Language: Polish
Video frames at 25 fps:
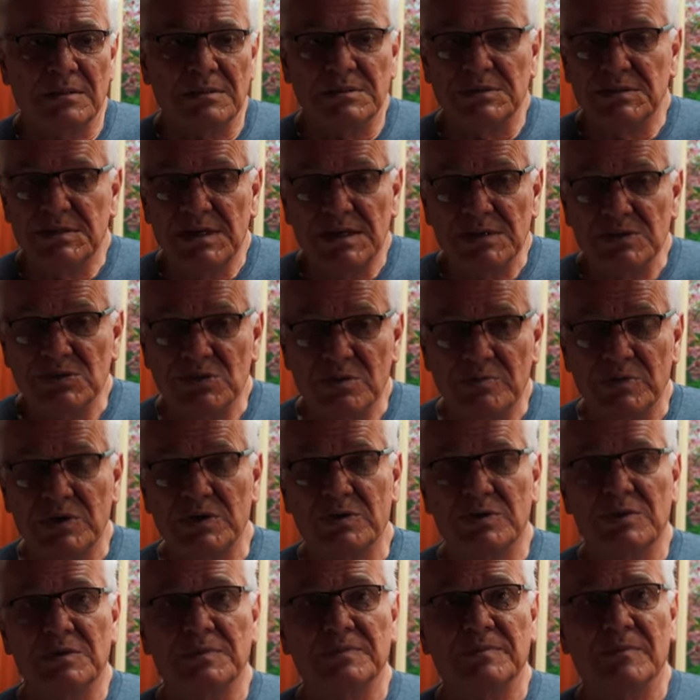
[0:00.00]
Zjeść co
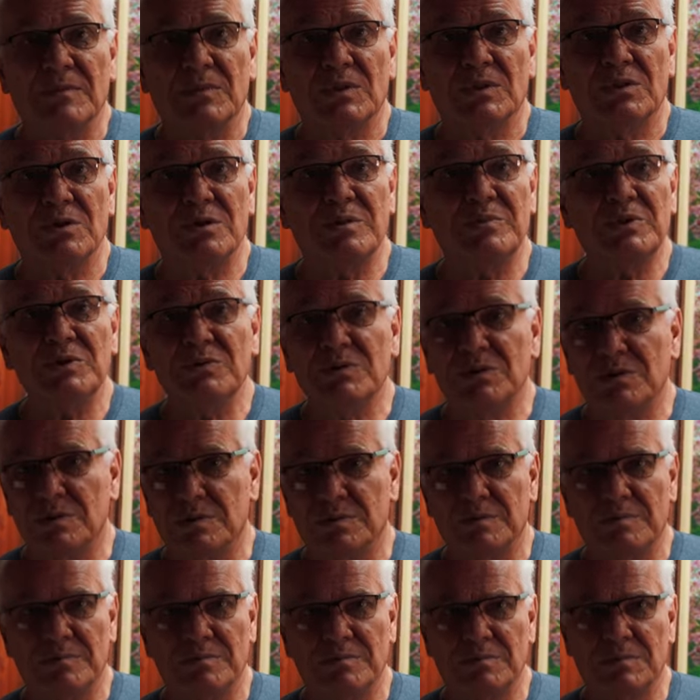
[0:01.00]
było, to nie
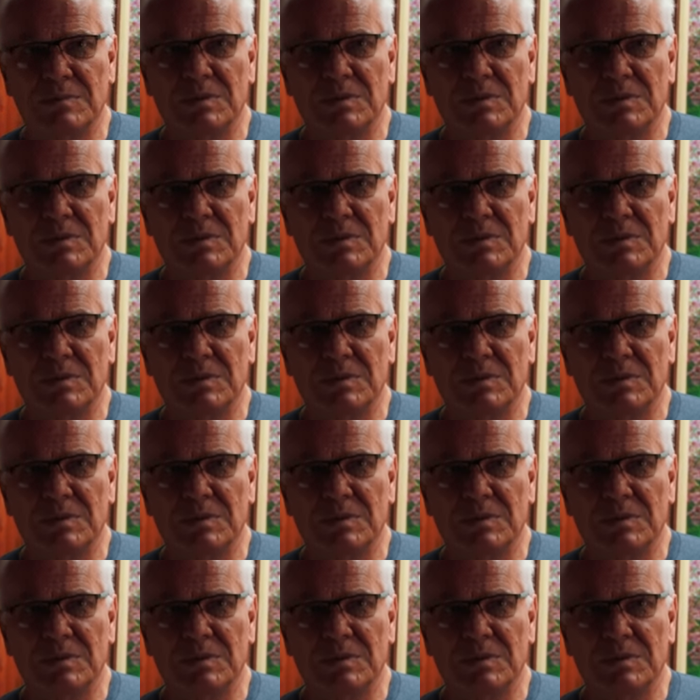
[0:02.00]
było